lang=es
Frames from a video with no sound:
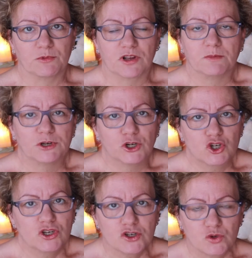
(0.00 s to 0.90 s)
porque el pelo
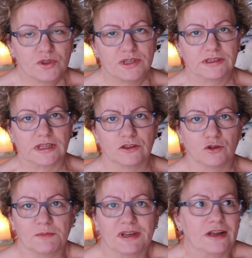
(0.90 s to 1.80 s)
no se ensucia
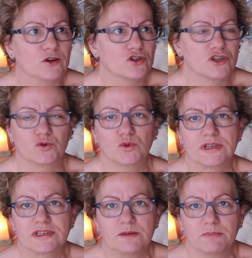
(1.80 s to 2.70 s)
tanto, en verano se
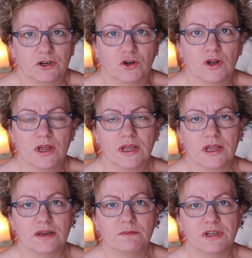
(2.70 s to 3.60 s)
suda sí, pero
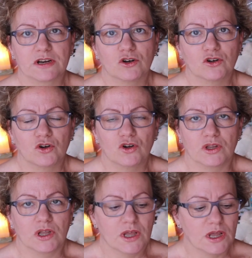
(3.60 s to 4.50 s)
en invierno no, y,